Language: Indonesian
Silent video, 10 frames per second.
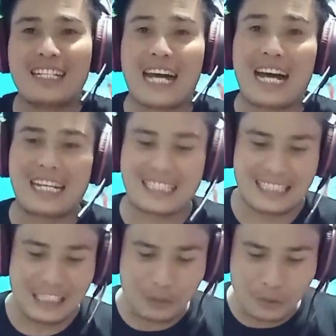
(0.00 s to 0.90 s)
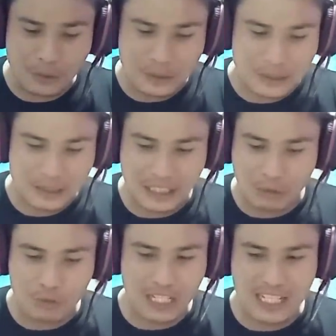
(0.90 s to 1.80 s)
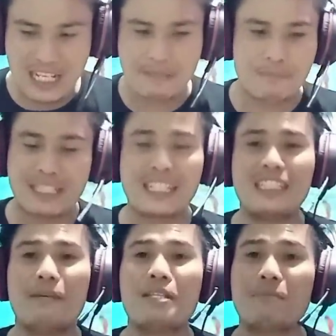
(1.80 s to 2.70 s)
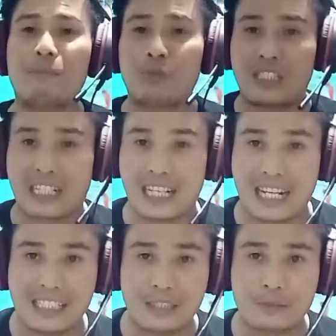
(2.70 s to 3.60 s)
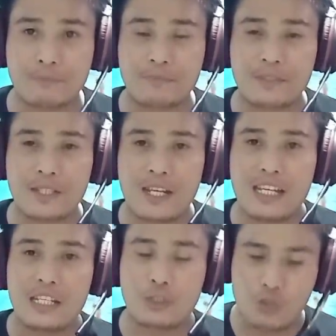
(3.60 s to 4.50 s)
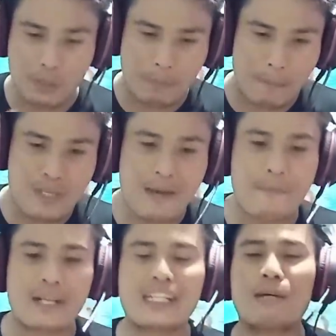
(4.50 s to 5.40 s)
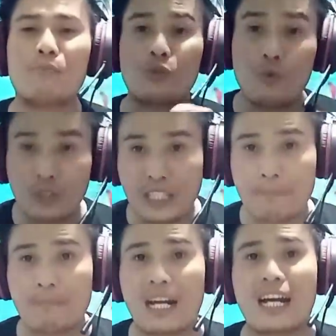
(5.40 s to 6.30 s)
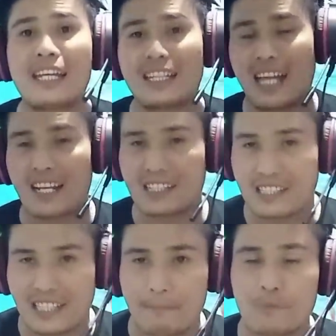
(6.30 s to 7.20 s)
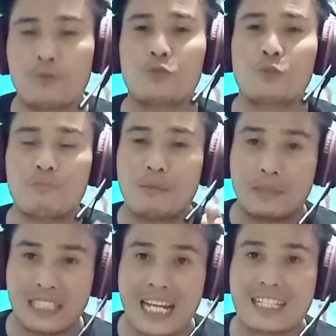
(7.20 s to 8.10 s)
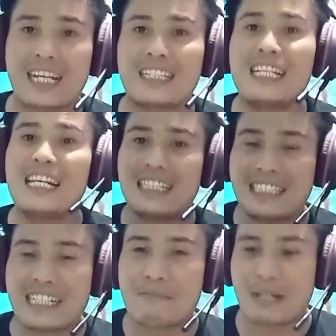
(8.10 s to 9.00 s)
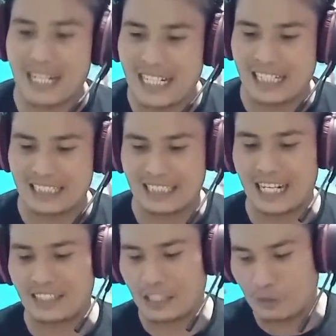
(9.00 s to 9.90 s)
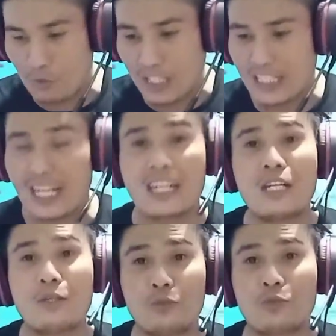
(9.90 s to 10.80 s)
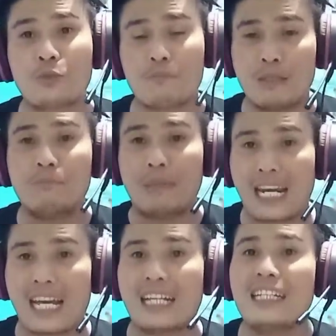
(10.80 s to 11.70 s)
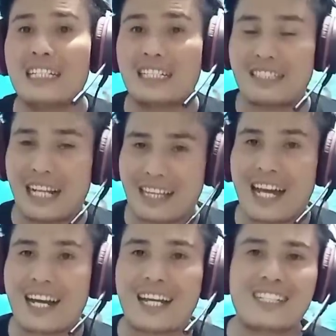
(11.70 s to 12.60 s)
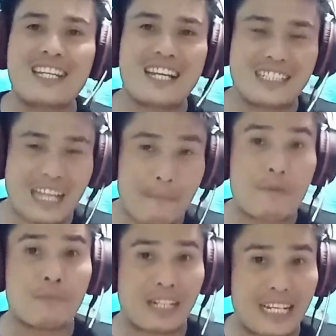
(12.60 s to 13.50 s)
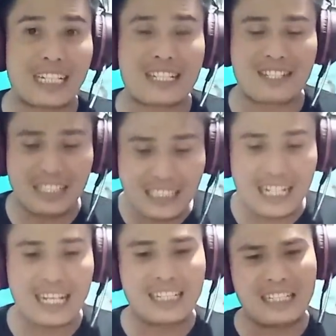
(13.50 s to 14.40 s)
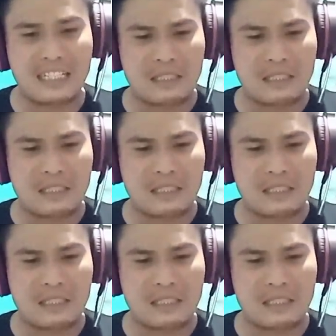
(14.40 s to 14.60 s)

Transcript: Nah, itu tentu saja mereka tidak bisa membuktikan hal itu. Itu sebabnya mereka mengutip ayat Alkitab untuk membenarkan diri mereka dan tentu saja untuk membela kedatangan nabi mereka sehingga